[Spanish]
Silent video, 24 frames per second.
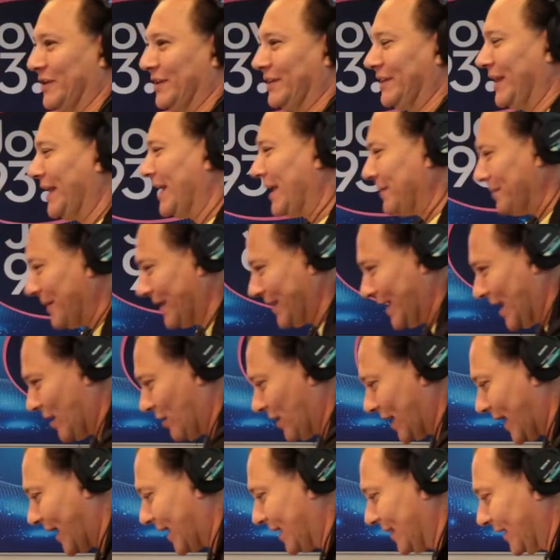Tienen media
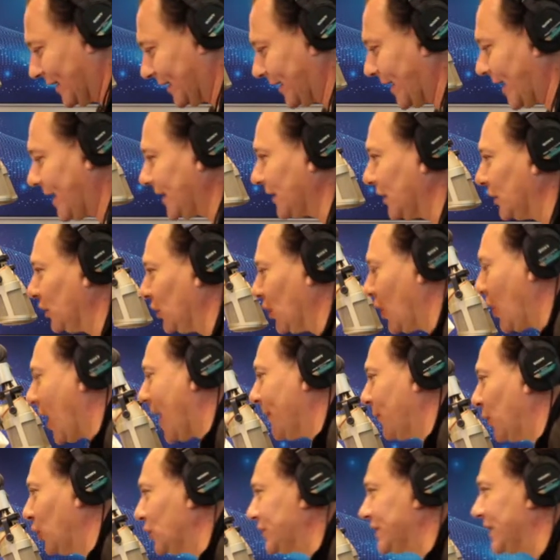hora cada quien, no
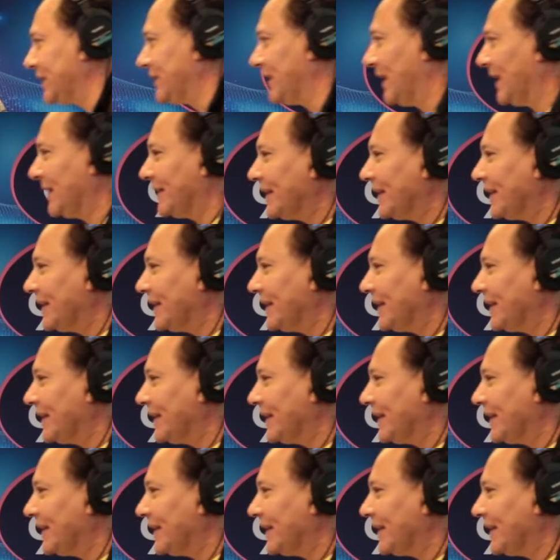abusen de